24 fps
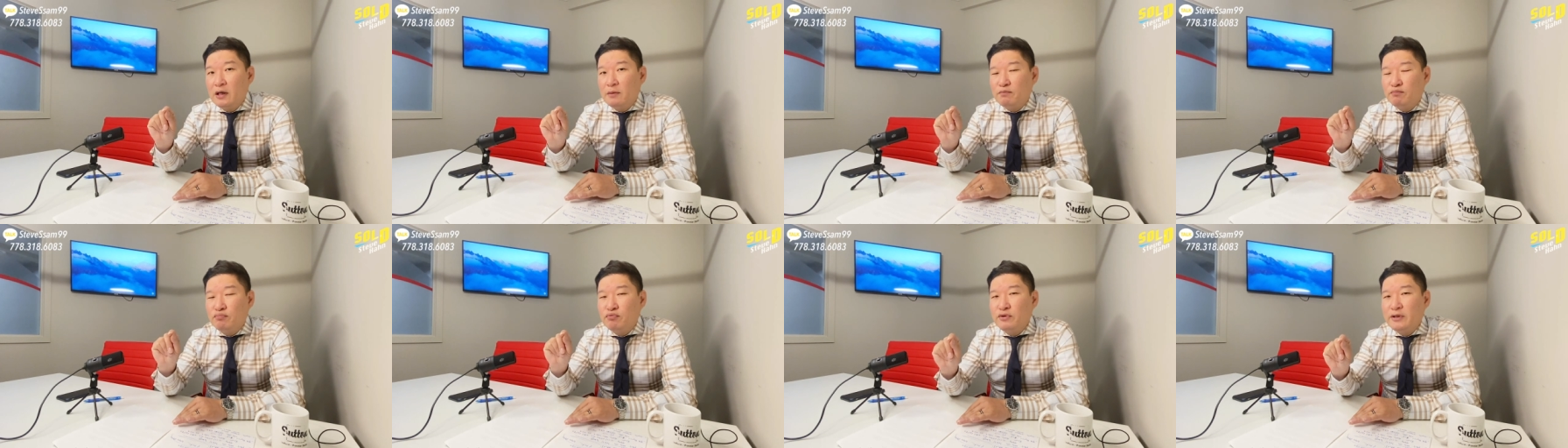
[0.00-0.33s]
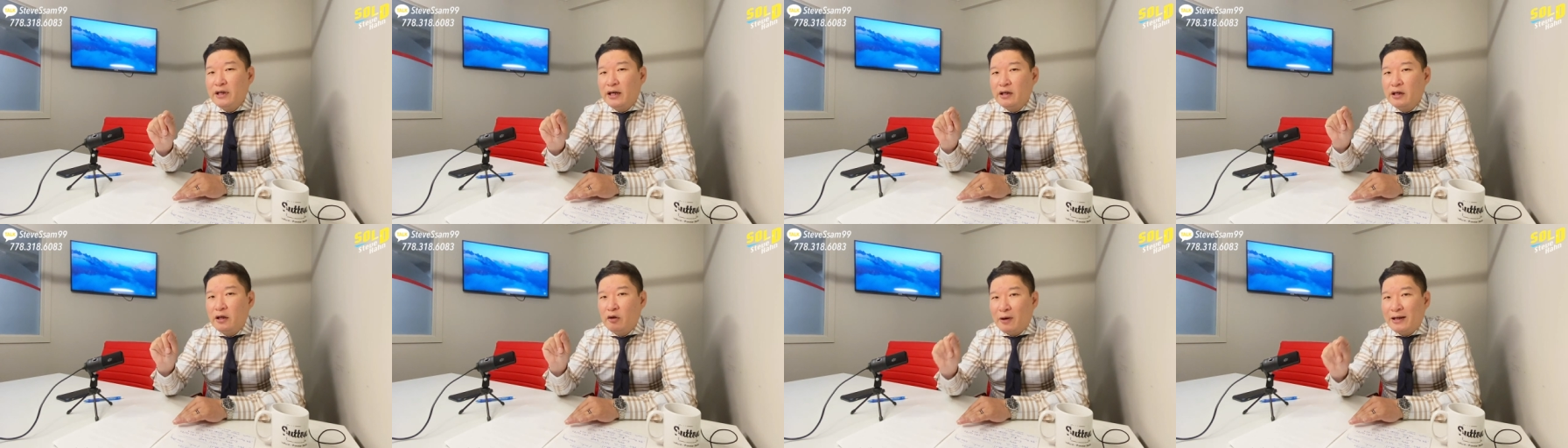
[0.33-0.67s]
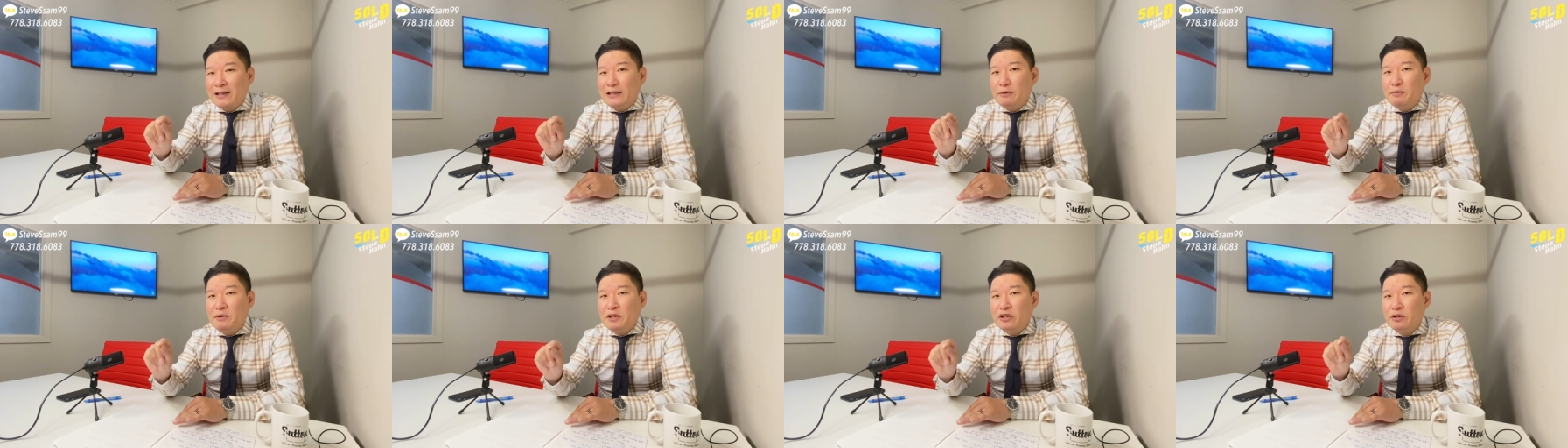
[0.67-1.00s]
분양에
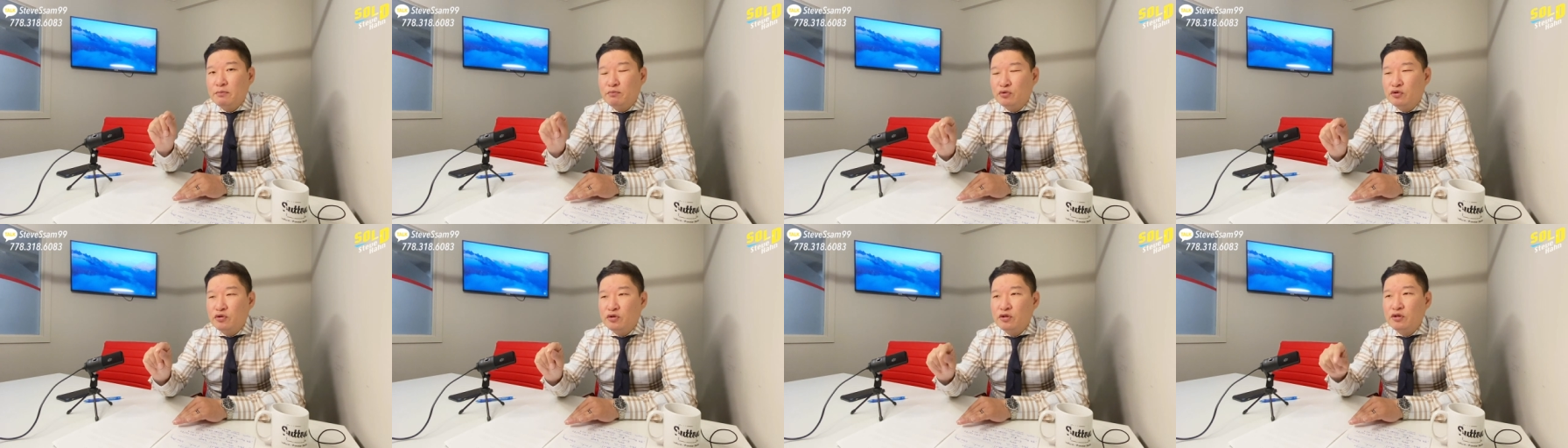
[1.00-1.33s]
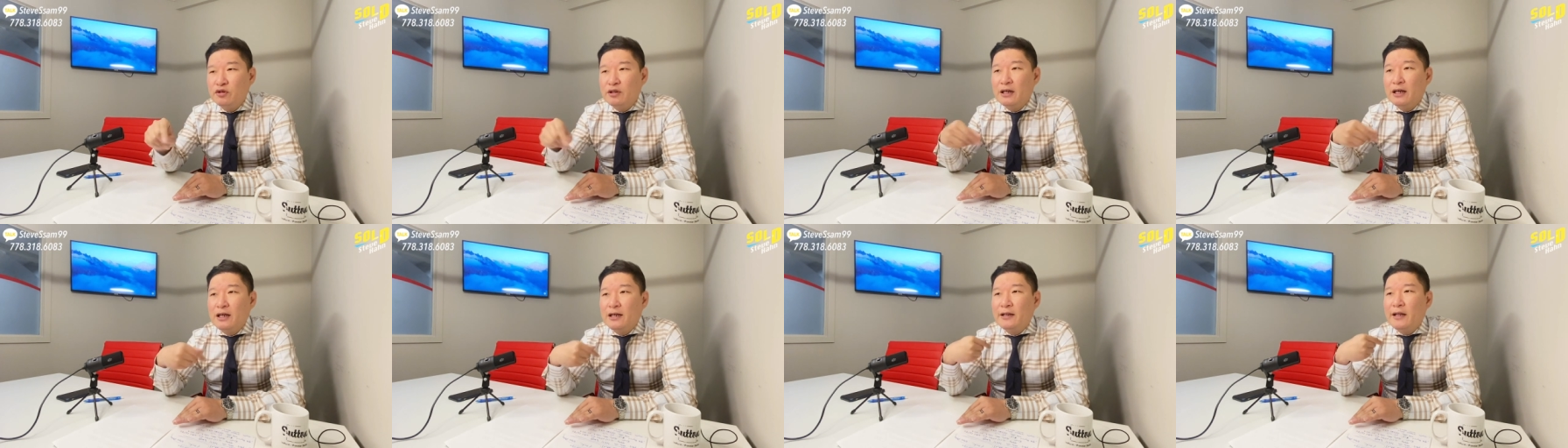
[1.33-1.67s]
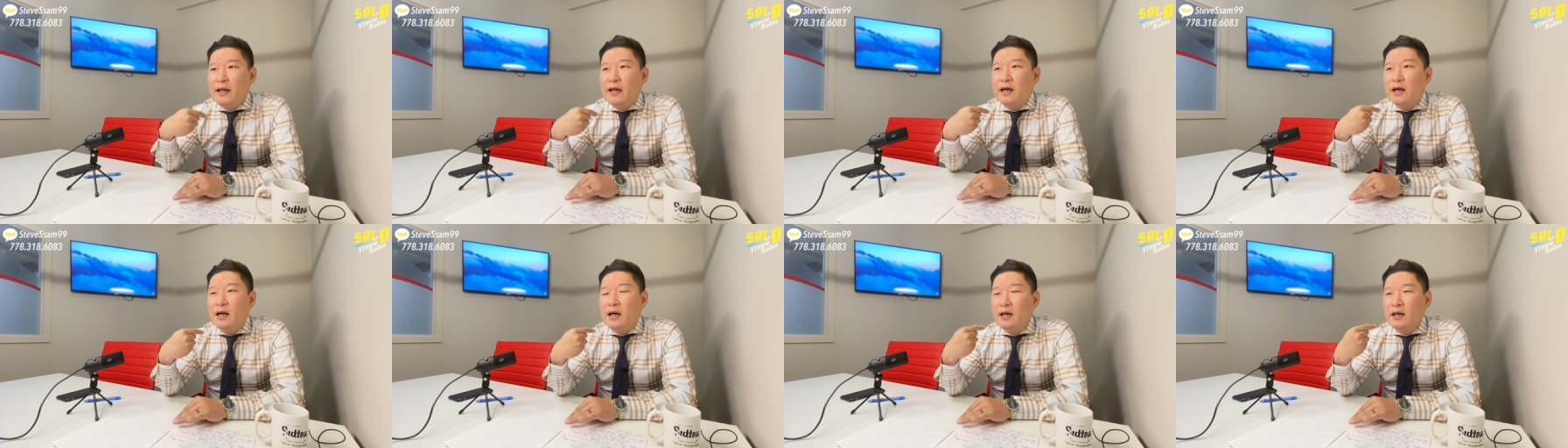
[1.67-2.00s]
관심이 있으신 분들은
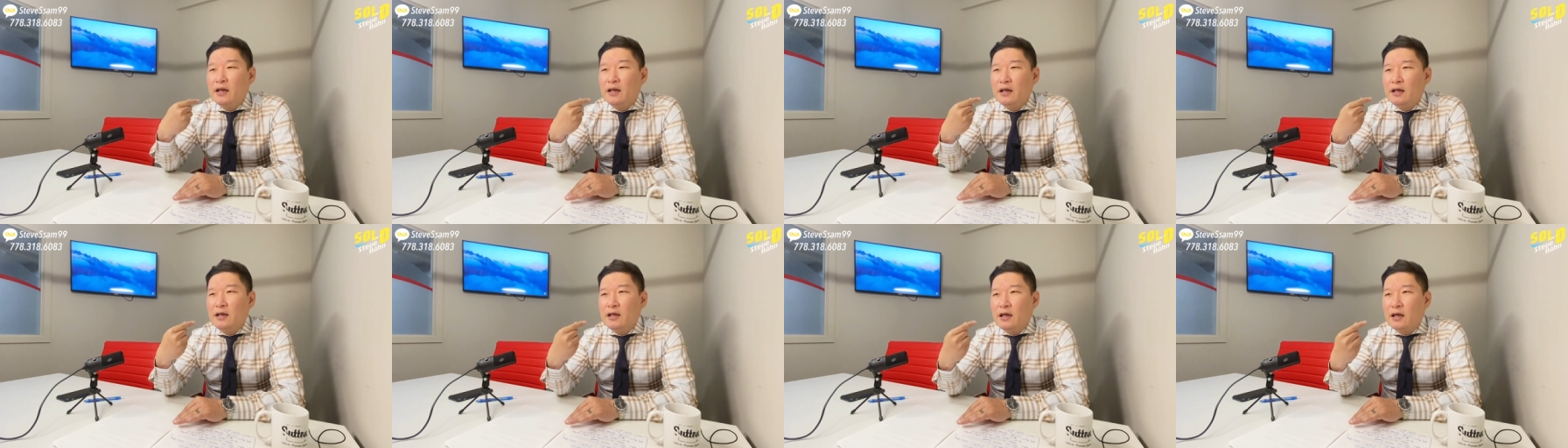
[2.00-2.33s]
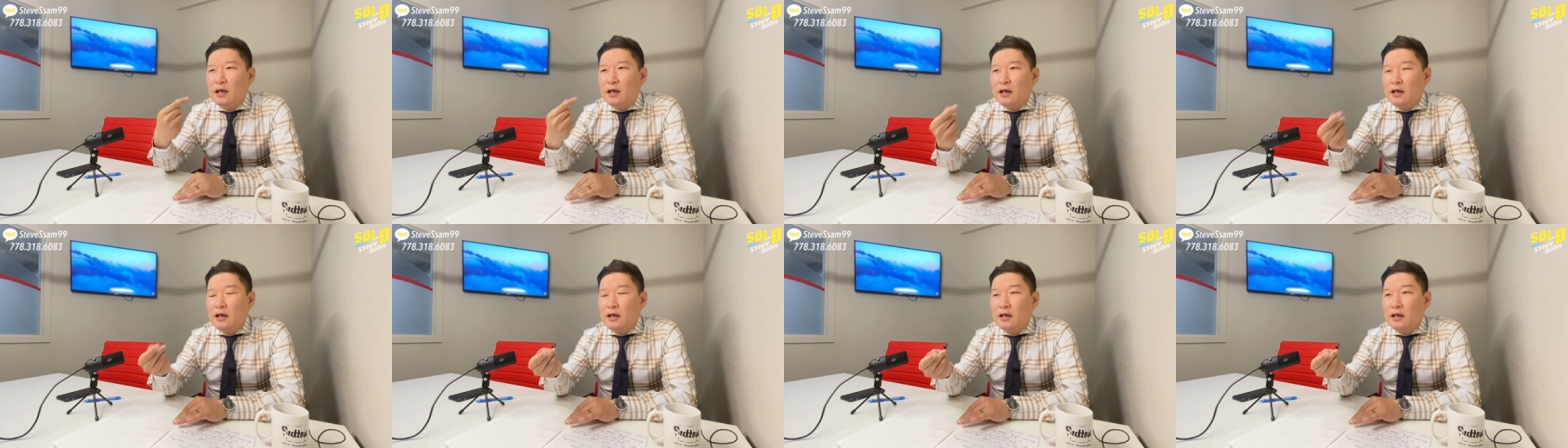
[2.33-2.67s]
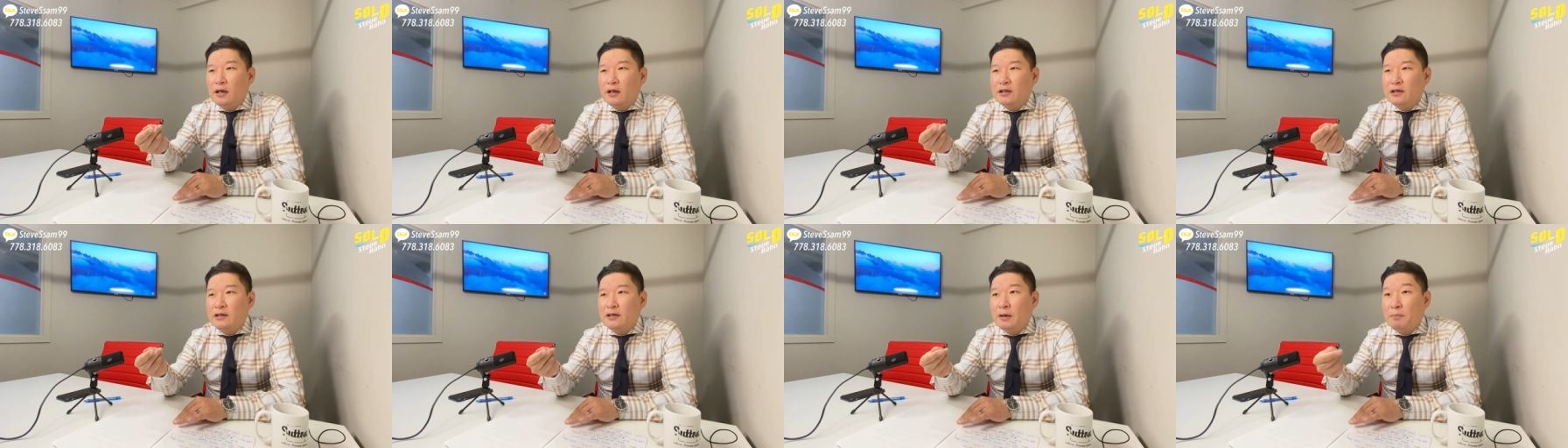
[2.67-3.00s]
내가 아,
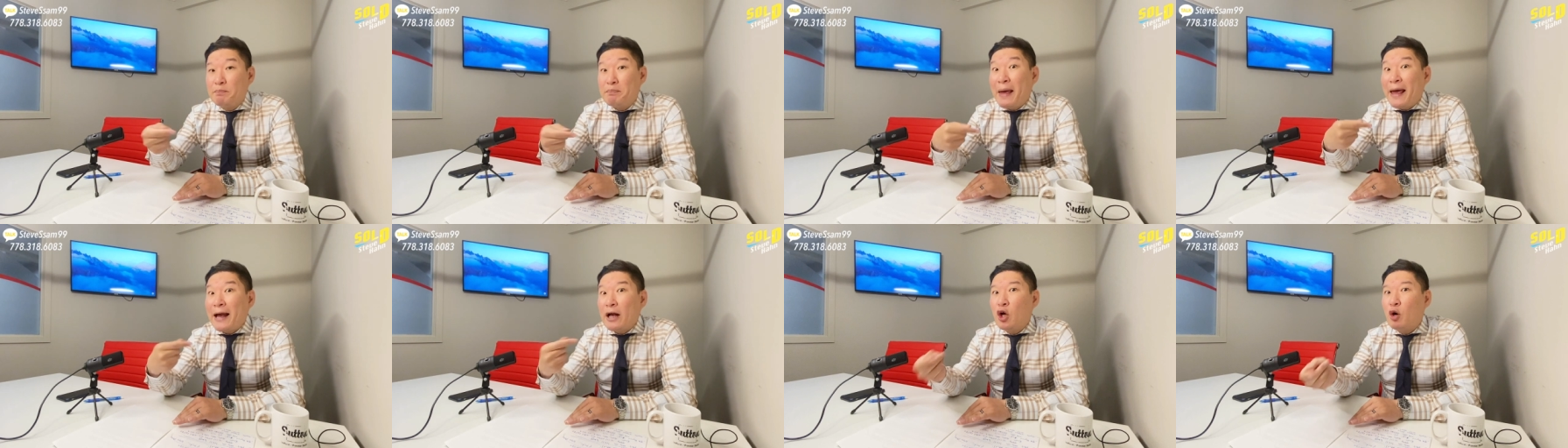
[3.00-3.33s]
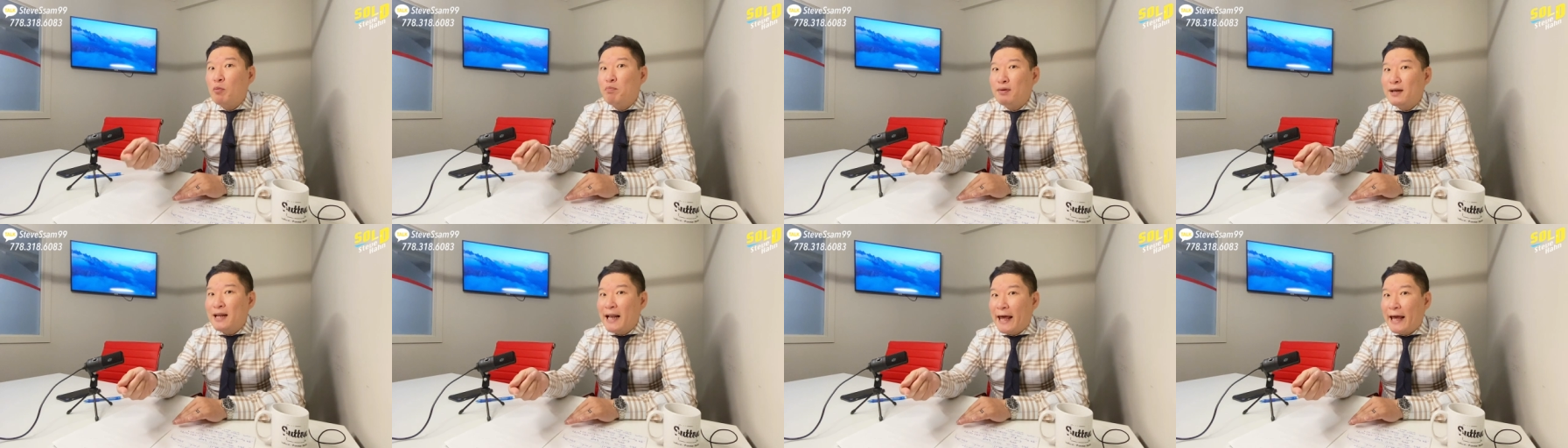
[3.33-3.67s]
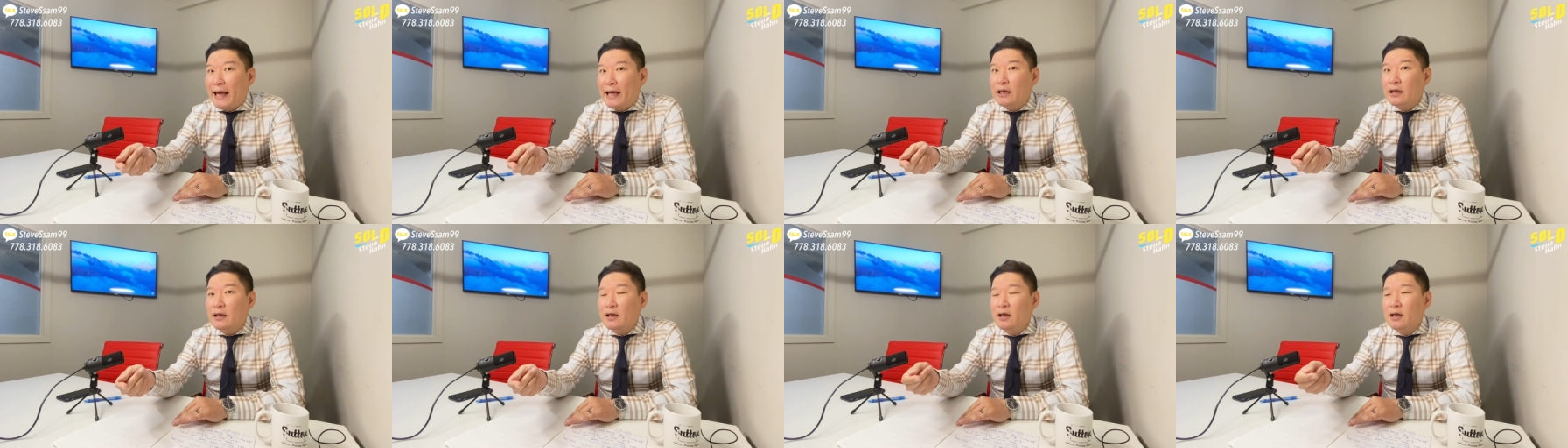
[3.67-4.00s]
진짜 백업
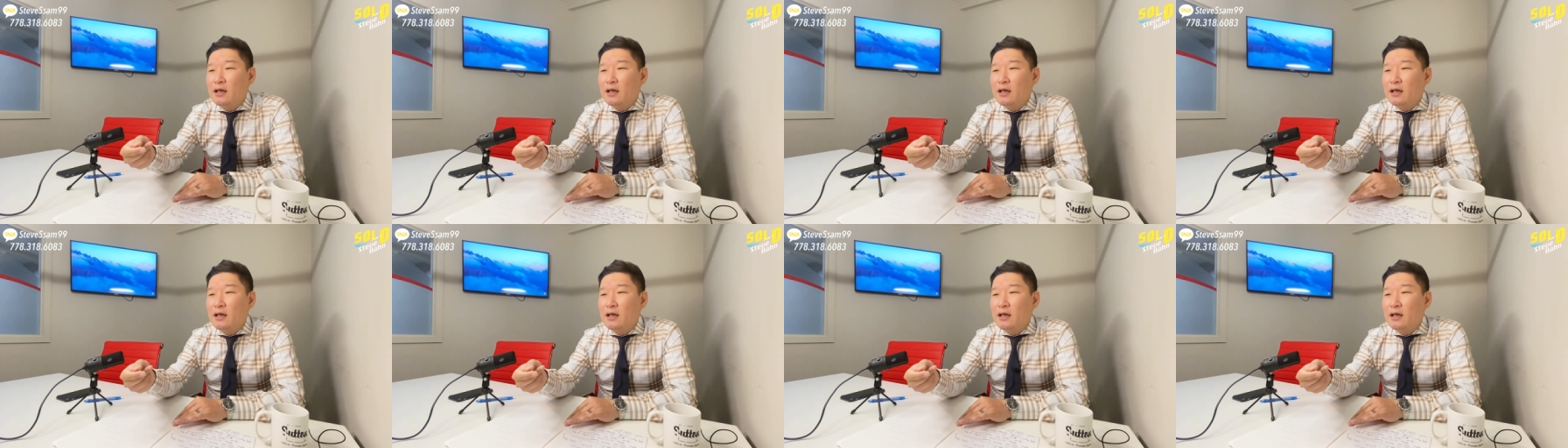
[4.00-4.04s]
플랜,